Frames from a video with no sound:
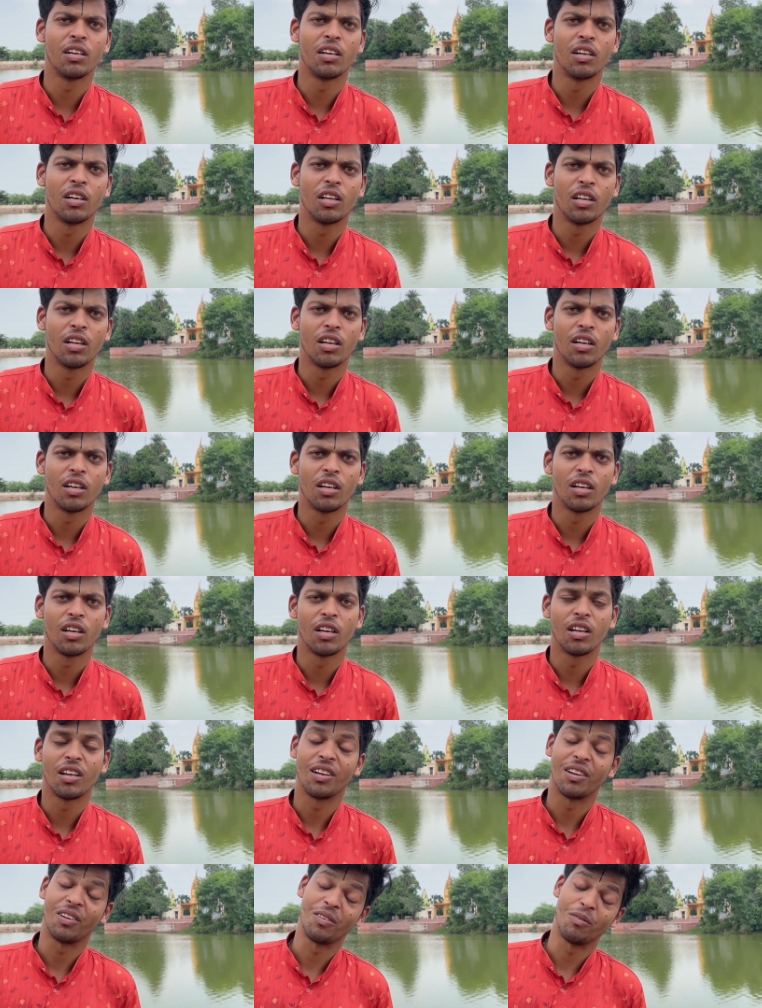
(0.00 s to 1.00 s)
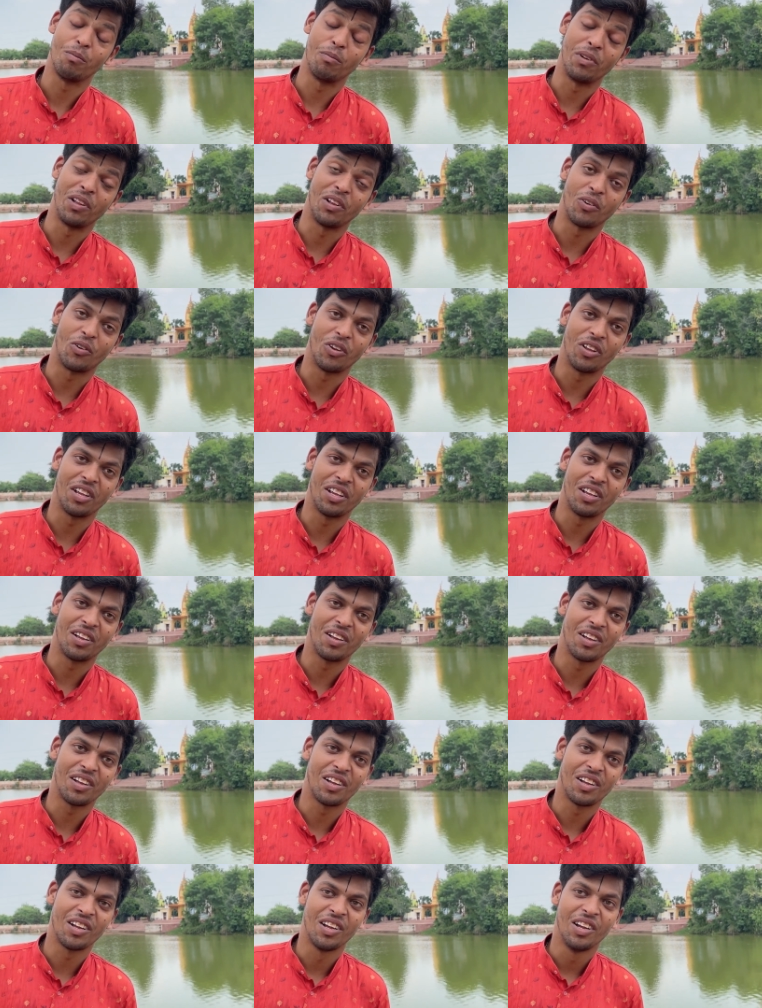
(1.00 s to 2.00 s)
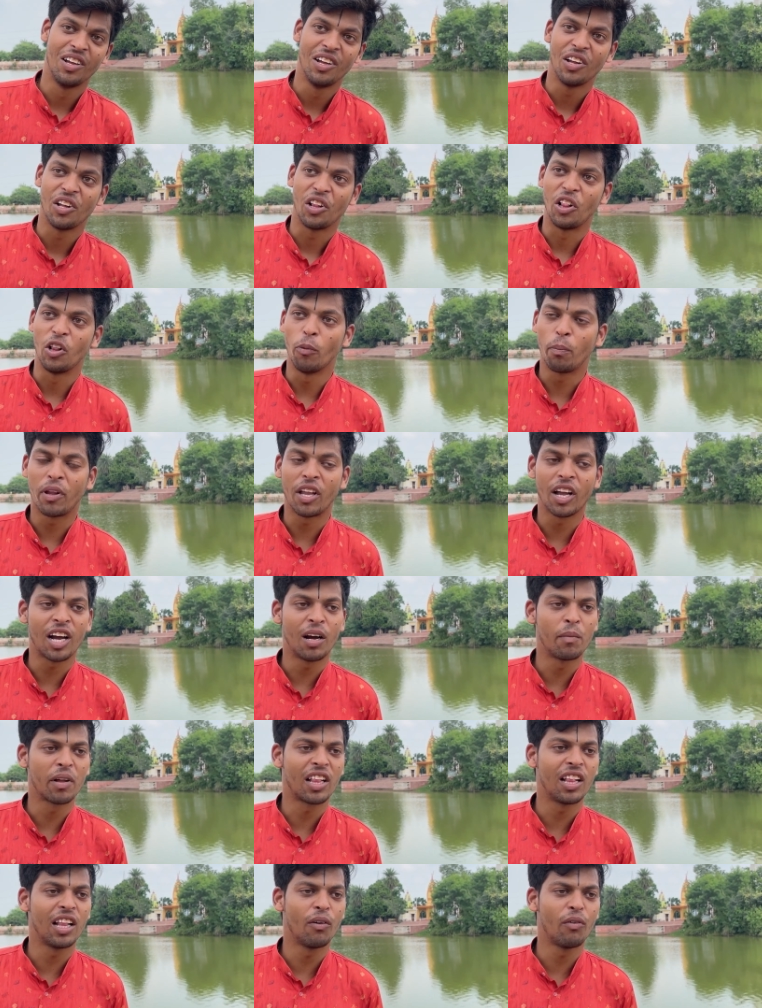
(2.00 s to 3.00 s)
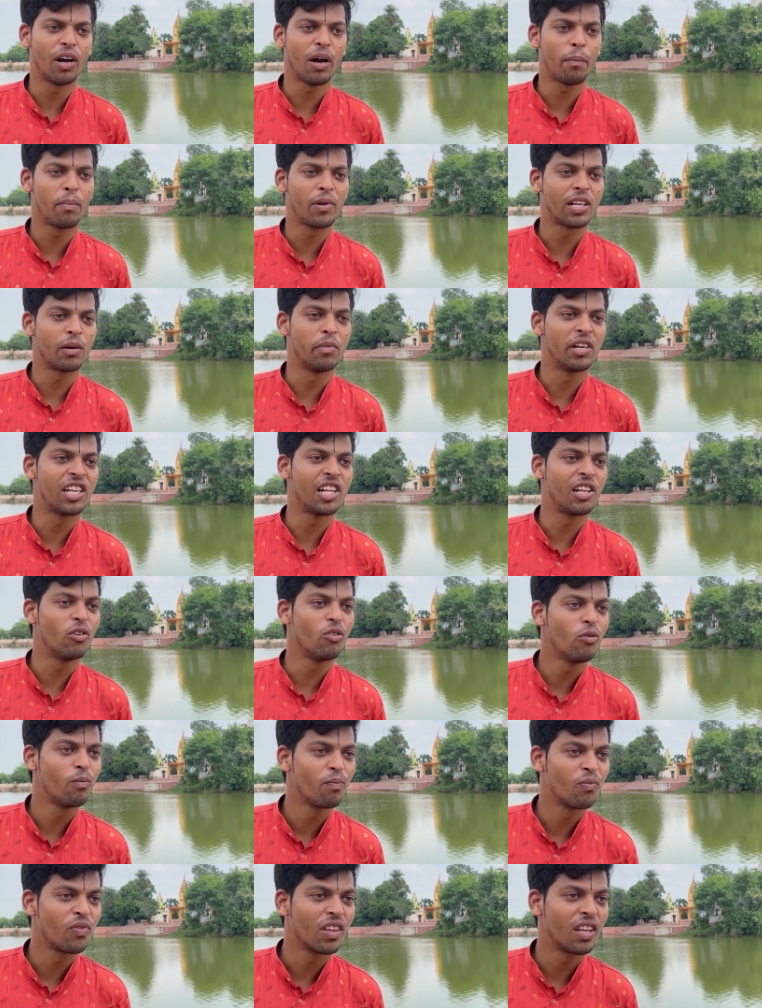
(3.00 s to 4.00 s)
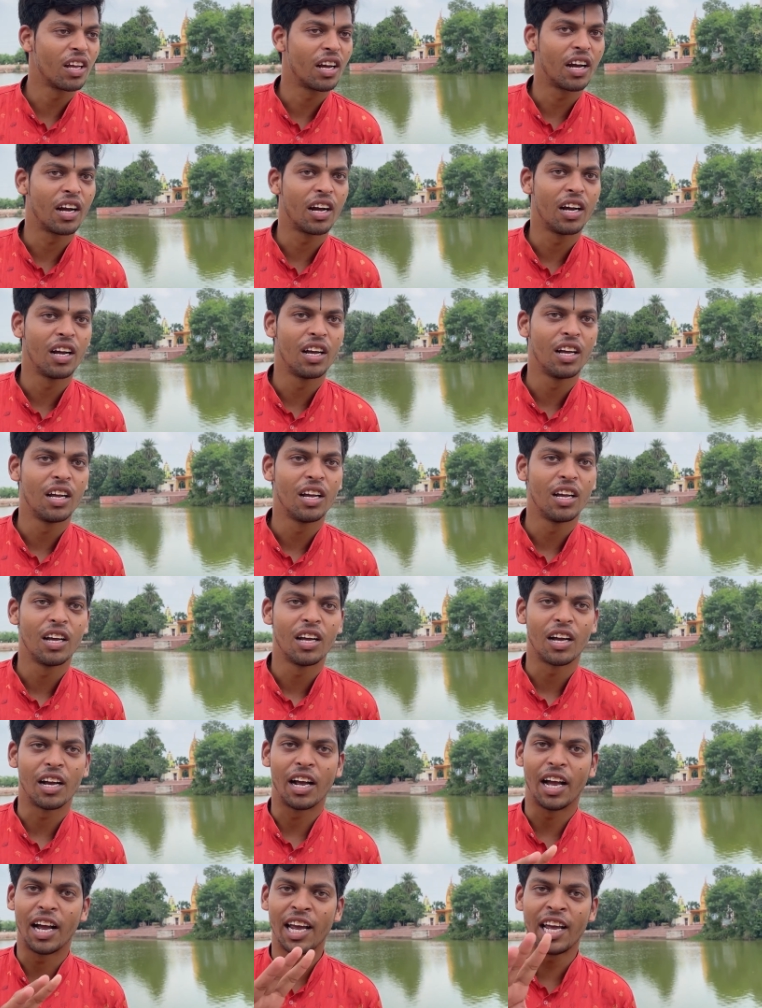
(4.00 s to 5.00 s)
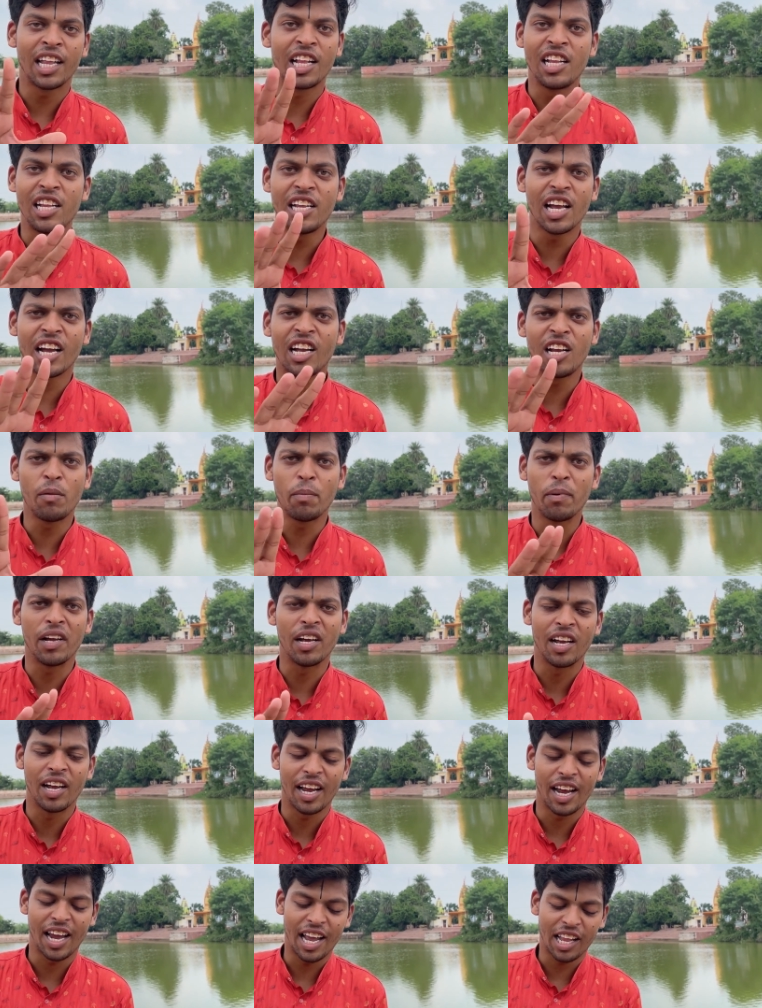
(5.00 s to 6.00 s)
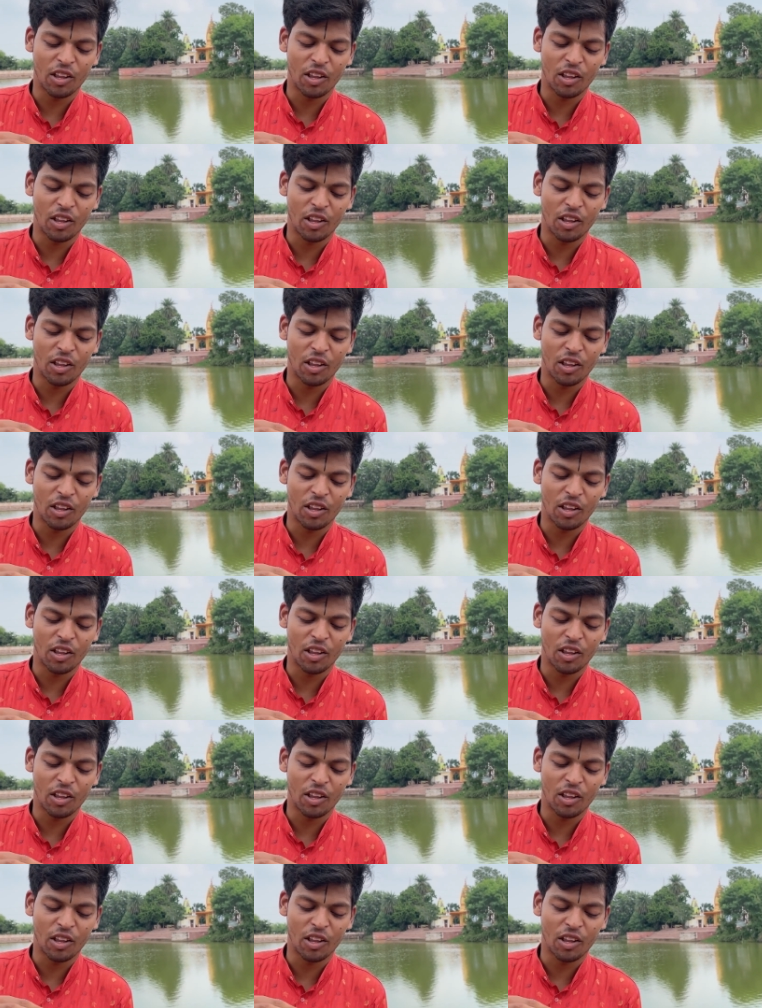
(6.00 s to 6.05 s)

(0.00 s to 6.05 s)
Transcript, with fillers: खाना जी लुप्त हो गए अच्छा लुप्त का मतलब आप समझ लो गए नहीं है कहीं पे अच्छा।